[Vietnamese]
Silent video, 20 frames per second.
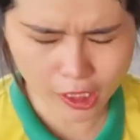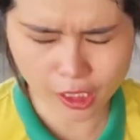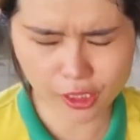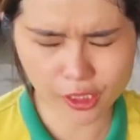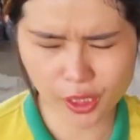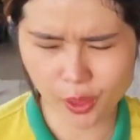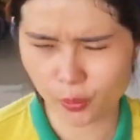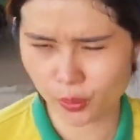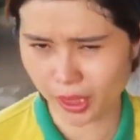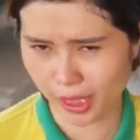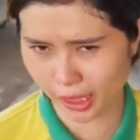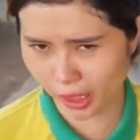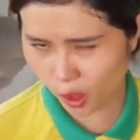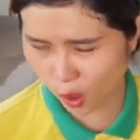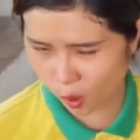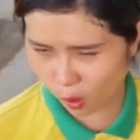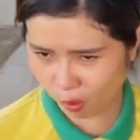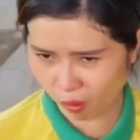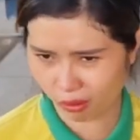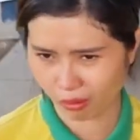tự điều chỉnh
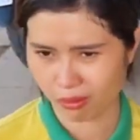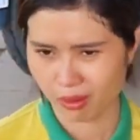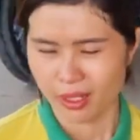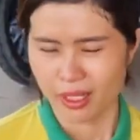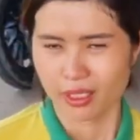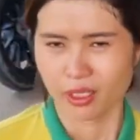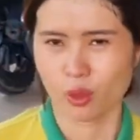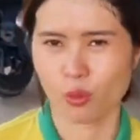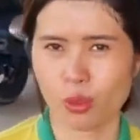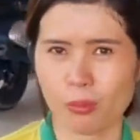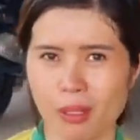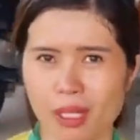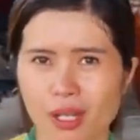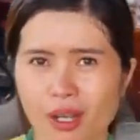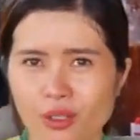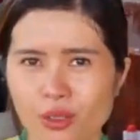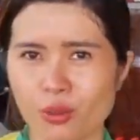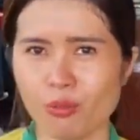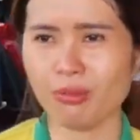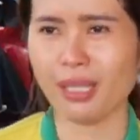luôn chú quý bà
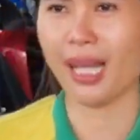con